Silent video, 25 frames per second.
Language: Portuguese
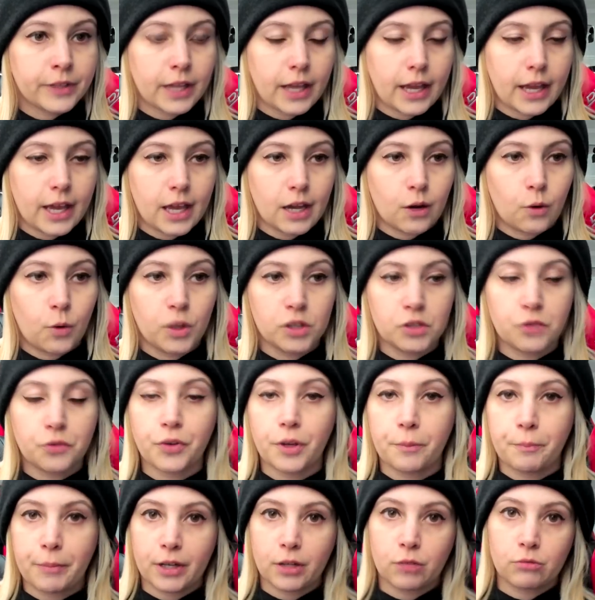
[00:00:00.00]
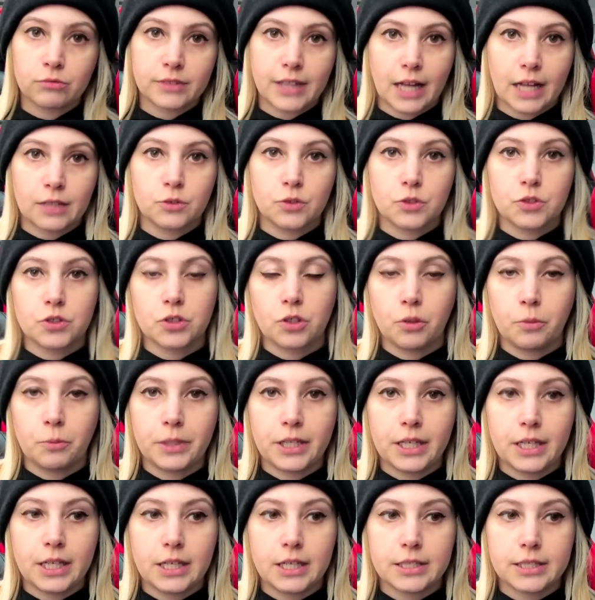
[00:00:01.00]
é, quando foi perguntado
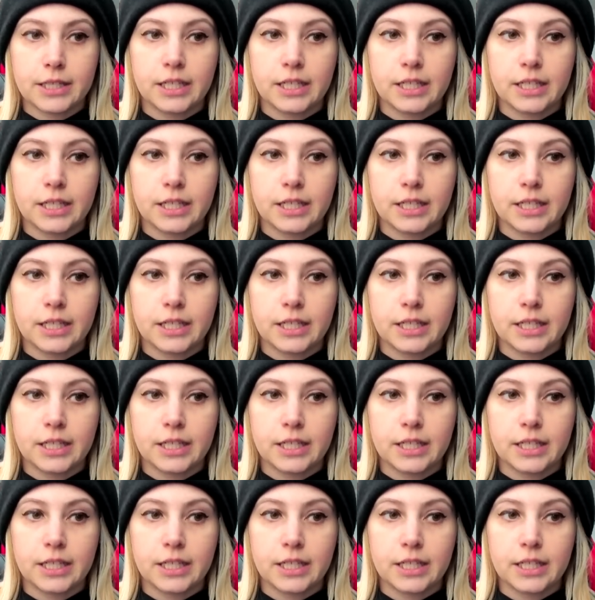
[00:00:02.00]
sobre